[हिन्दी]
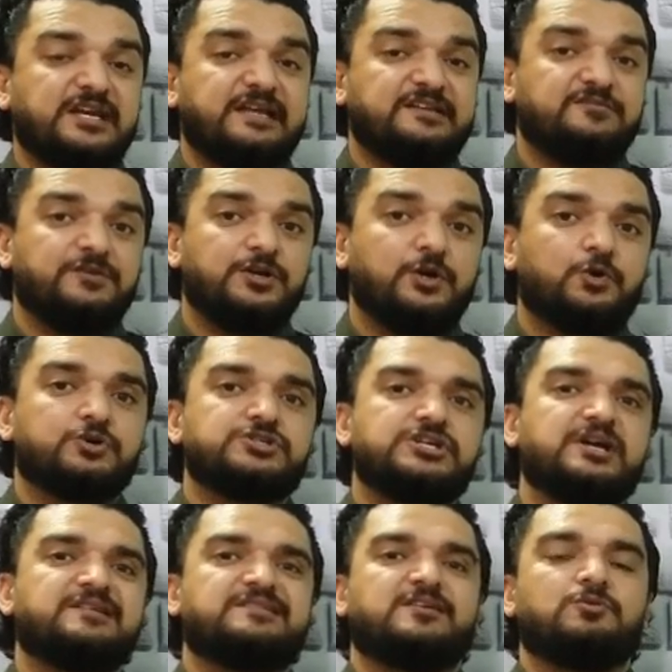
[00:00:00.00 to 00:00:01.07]
है कि इस वीडियो को
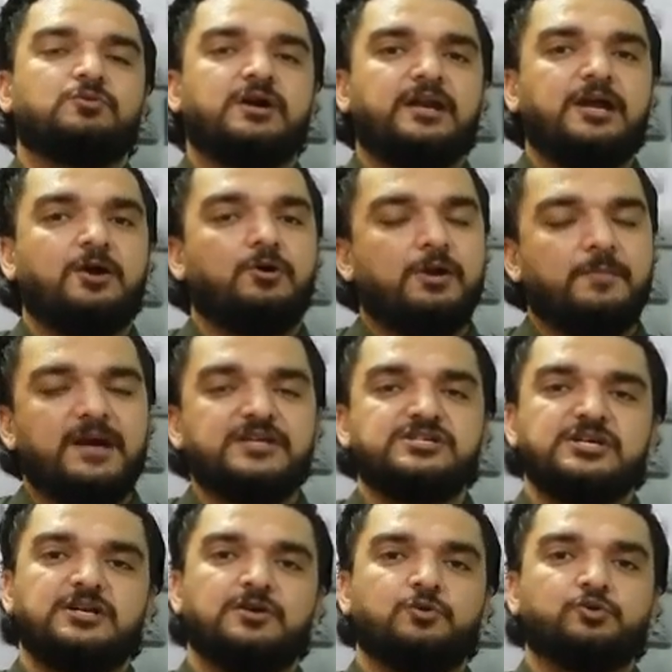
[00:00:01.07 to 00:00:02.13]
शेयर ज़रूर करें और हमारे
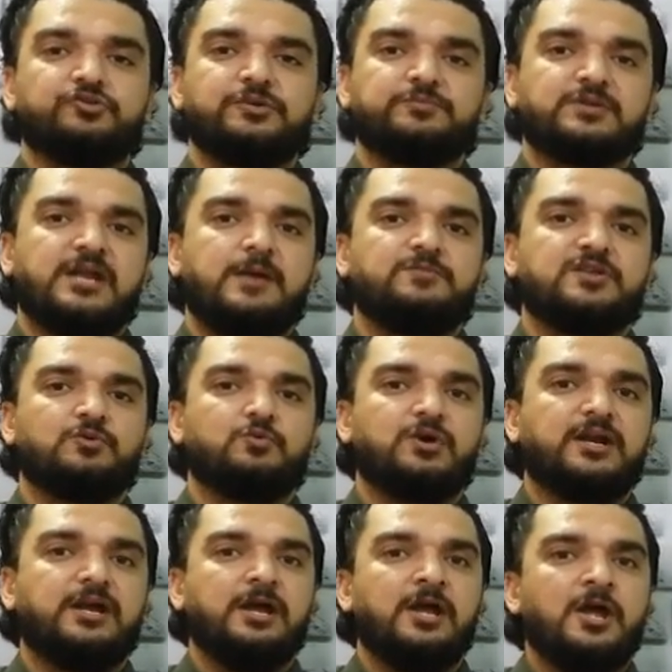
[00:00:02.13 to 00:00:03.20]
चैनल को सब्सक्राइब ज़रूर
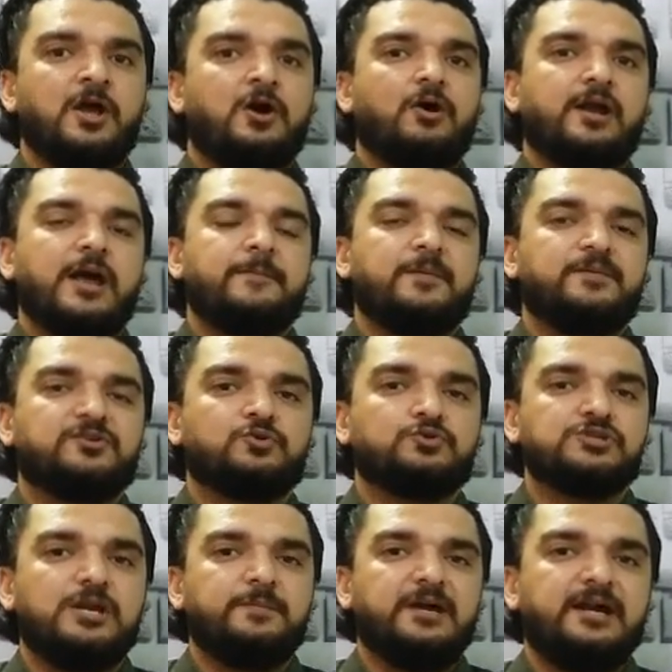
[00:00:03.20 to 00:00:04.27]
करें और आप हमें
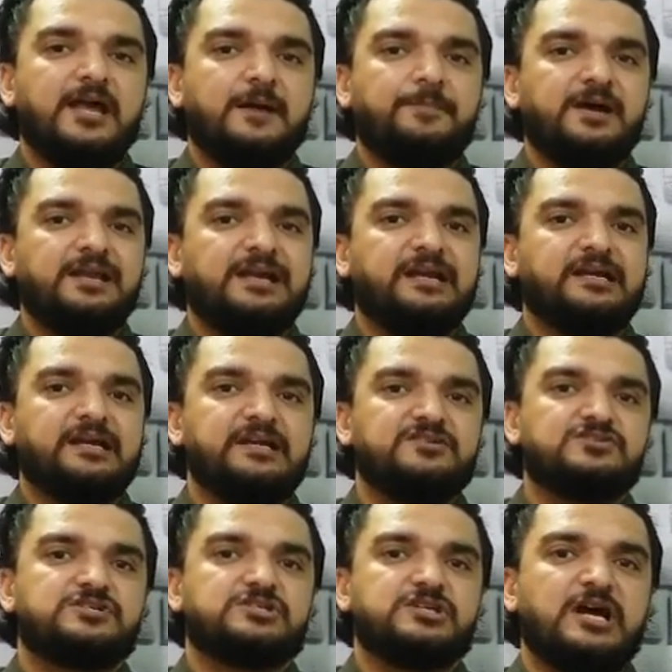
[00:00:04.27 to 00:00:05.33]
सोशल मीडिया पर यानी कि
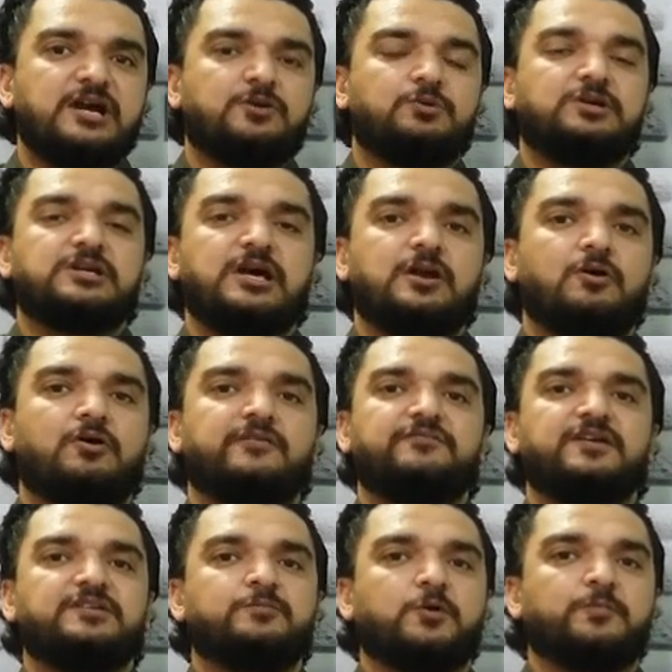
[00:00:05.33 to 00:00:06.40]
इंस्टा ट्विटर और
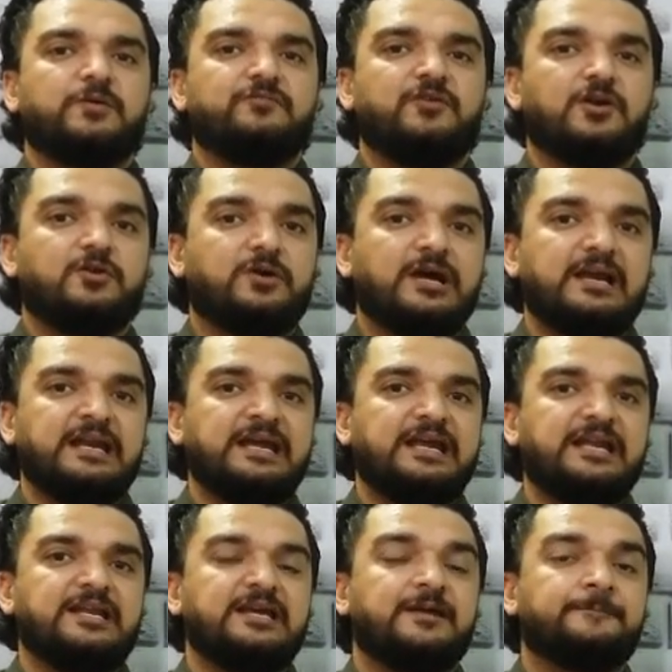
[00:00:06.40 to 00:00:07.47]
फेसबुक पर फॉलो करने
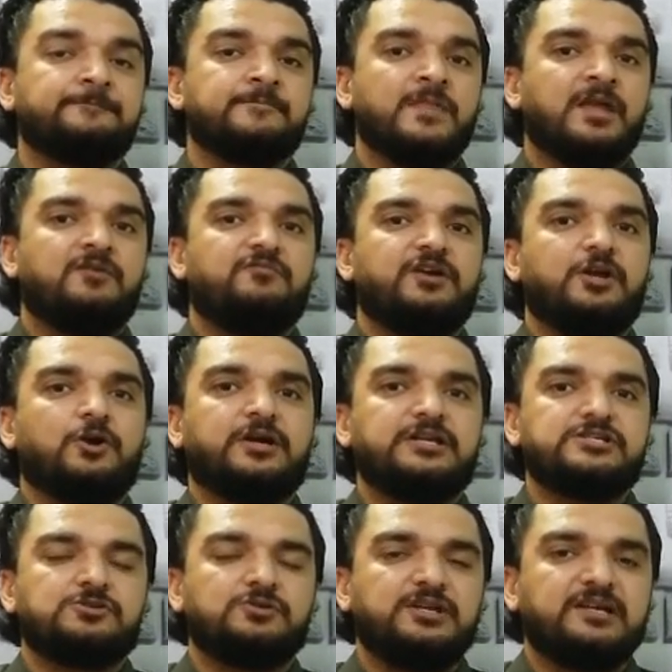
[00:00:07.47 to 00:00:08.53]
के लिए वीडियो के
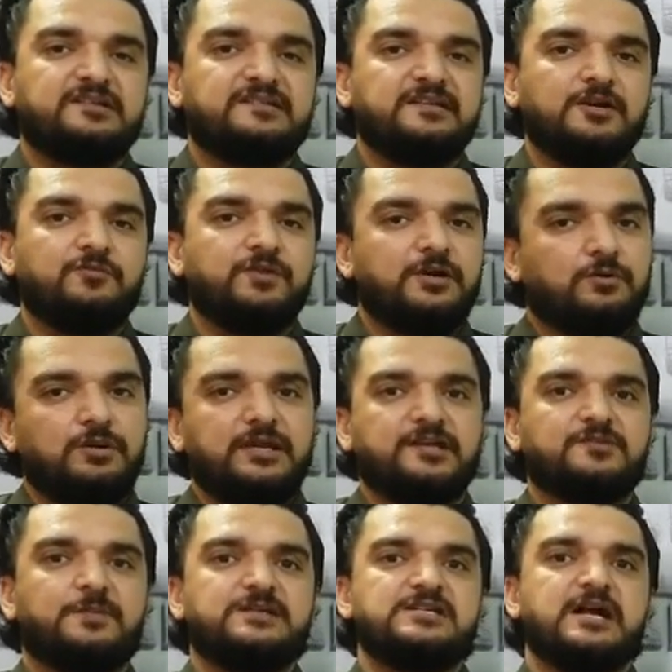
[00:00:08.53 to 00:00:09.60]
नीचे जो लिंक्स दिए हुए हैं उन
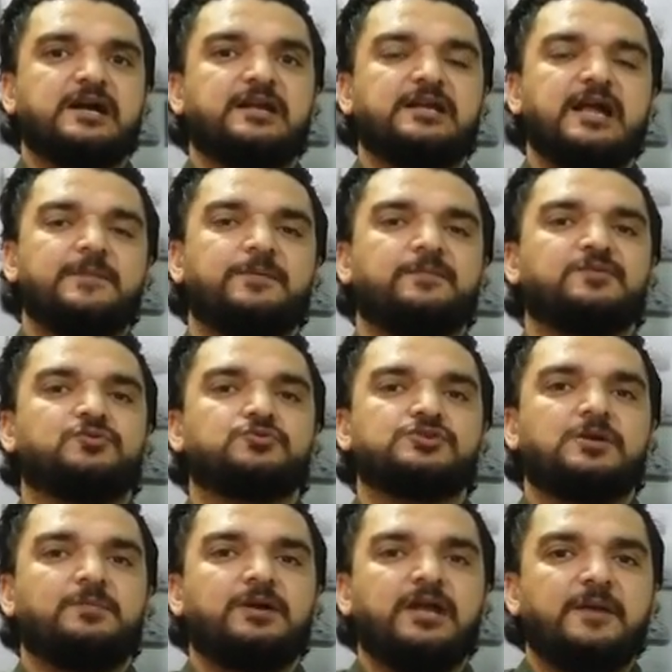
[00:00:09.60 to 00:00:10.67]
लिंक्स पर जाकर के आप हमें
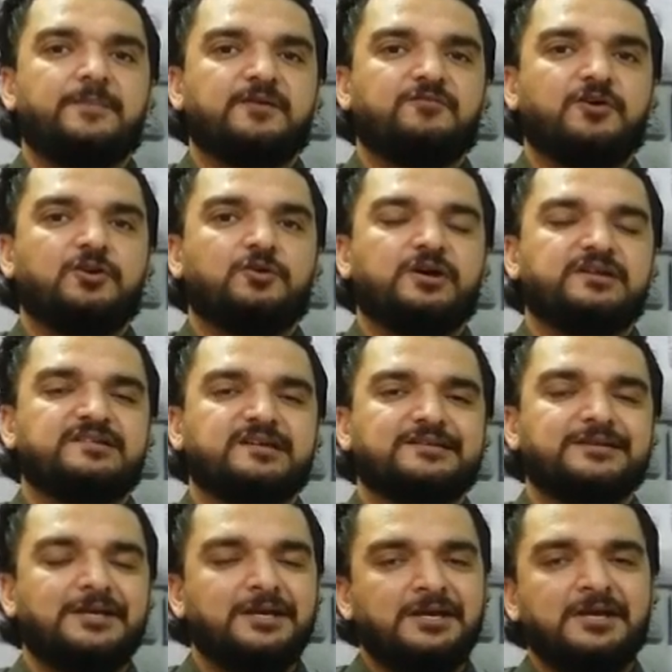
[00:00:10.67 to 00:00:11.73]
सोशल मीडिया पर फॉलो कर
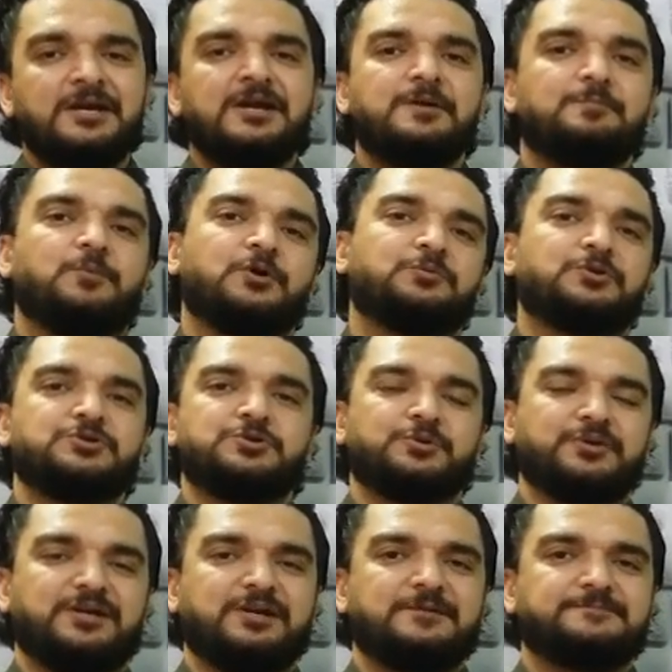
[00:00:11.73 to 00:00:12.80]
सकते हैं बहुत बहुत
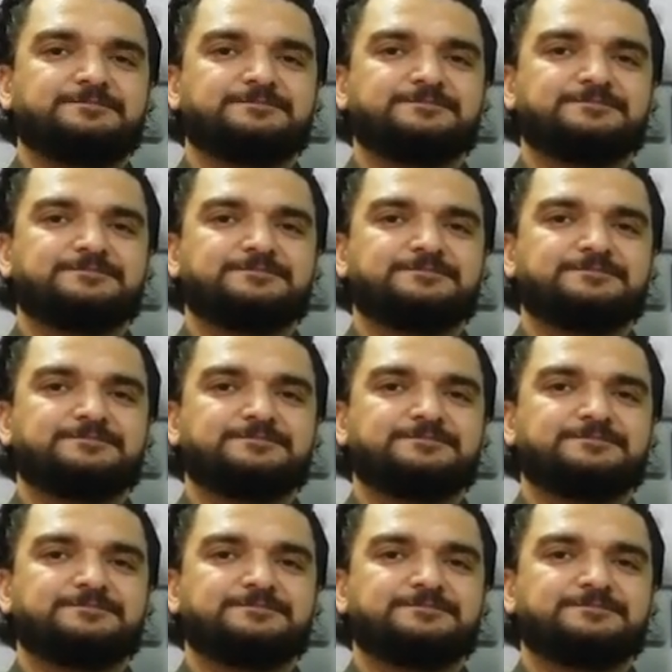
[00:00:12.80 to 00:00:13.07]
शुक्रिया